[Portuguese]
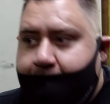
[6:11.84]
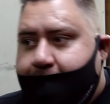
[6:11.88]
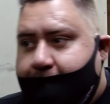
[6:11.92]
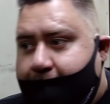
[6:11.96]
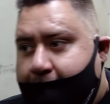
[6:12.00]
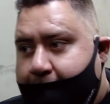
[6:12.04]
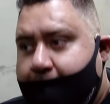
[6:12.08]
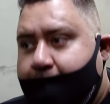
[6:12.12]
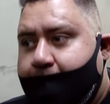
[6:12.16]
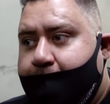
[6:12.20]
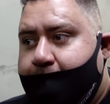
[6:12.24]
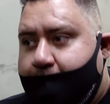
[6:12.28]

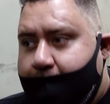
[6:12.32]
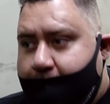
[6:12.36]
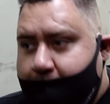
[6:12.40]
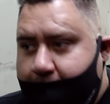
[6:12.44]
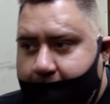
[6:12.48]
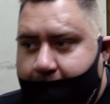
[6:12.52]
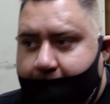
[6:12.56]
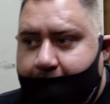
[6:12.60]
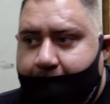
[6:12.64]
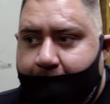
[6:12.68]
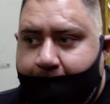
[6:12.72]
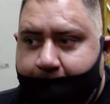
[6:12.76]
Tem um,
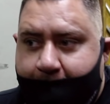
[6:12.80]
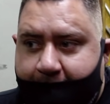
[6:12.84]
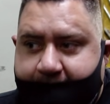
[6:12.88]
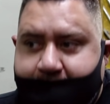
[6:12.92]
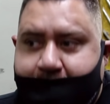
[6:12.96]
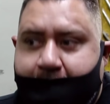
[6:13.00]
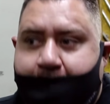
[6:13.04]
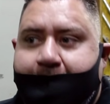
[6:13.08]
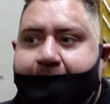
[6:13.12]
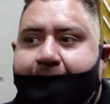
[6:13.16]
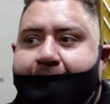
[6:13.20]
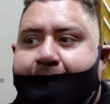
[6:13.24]
é a
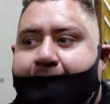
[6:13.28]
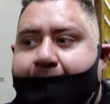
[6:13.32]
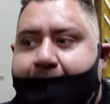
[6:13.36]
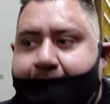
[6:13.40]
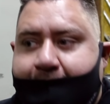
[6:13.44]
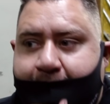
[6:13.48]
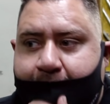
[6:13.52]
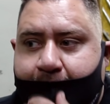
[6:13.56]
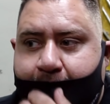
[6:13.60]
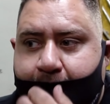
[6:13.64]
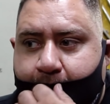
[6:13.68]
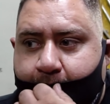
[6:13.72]
mesma
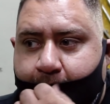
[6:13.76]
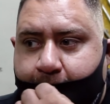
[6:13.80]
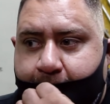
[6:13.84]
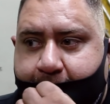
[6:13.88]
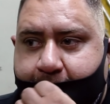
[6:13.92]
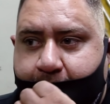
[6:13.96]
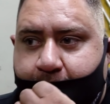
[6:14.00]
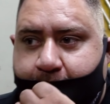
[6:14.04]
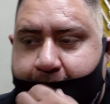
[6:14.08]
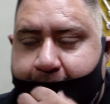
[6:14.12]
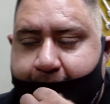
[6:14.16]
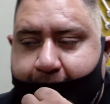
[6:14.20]
pegada. O
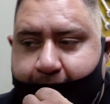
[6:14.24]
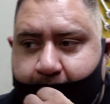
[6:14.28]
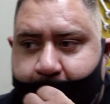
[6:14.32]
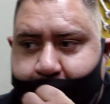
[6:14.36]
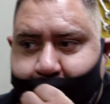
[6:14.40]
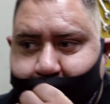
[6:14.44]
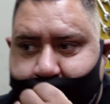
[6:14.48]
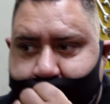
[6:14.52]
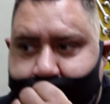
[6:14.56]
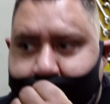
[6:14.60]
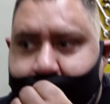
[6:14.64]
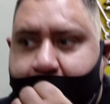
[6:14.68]
que o Magrão
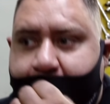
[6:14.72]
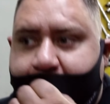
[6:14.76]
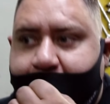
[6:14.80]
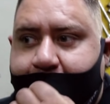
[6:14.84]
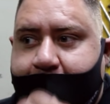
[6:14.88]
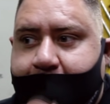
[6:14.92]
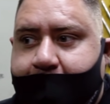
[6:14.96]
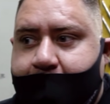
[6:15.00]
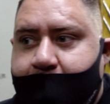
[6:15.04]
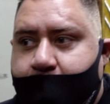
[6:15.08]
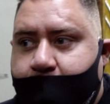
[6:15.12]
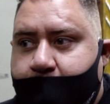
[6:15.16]
tá
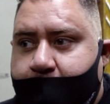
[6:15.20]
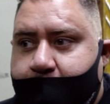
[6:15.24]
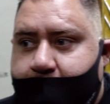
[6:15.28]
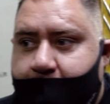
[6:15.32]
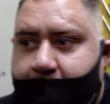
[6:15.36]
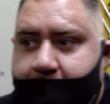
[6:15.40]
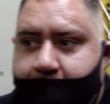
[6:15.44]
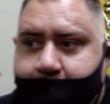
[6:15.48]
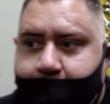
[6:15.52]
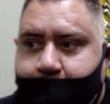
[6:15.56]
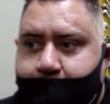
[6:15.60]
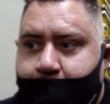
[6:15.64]
falando muito
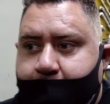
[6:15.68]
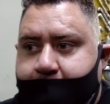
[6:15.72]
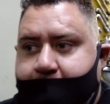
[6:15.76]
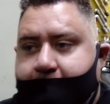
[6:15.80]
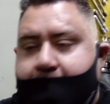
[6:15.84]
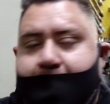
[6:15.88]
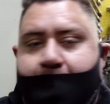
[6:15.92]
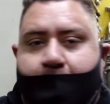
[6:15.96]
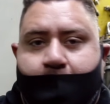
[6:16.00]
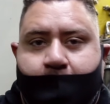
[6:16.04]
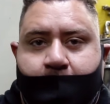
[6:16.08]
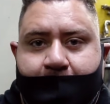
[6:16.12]
ali, por
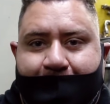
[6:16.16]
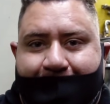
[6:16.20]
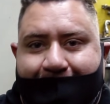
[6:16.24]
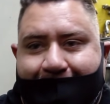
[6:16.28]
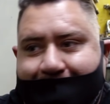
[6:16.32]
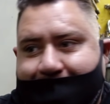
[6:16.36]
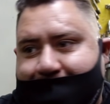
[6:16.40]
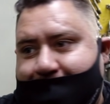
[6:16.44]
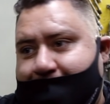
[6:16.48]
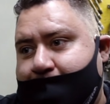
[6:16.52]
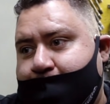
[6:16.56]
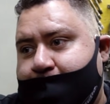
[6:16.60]
que que
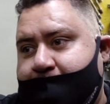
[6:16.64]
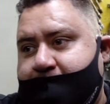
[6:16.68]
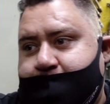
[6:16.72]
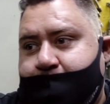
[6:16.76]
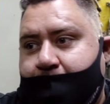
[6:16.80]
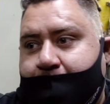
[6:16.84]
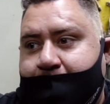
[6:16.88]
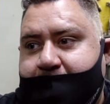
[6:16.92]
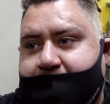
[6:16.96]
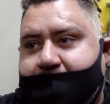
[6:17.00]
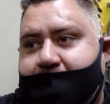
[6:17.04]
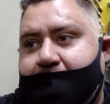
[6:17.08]
acontece ali
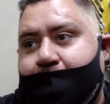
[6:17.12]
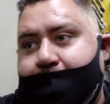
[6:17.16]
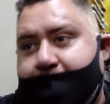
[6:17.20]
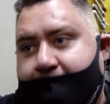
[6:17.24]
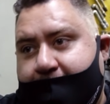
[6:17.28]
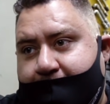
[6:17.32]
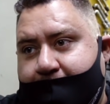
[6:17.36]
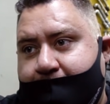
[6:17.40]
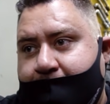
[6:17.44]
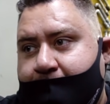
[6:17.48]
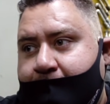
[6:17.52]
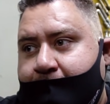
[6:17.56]
principalmente
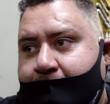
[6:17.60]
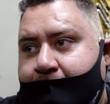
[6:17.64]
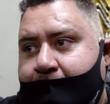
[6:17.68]
também?